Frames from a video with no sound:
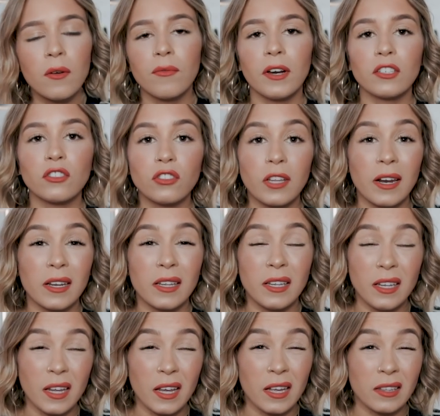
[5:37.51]
versus estar
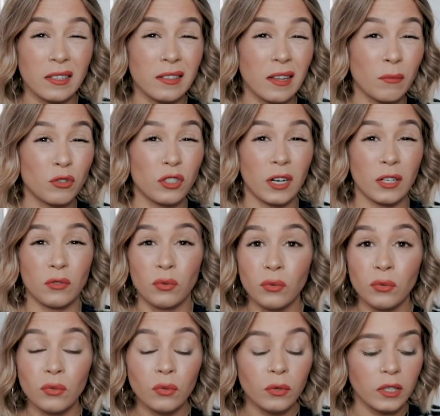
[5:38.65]
aqui a tentar mostrar
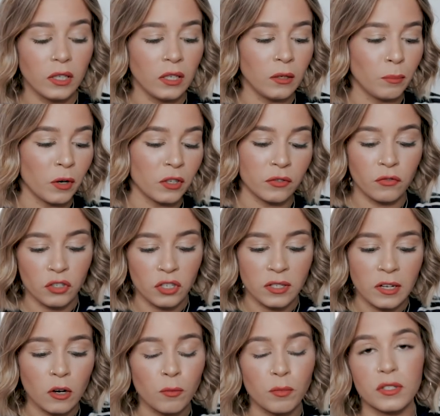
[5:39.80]
tudo e posso-vos
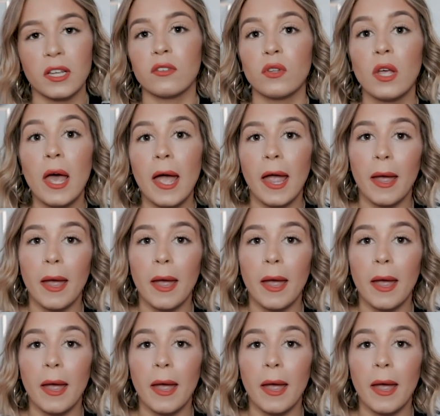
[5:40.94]
dizer que o processo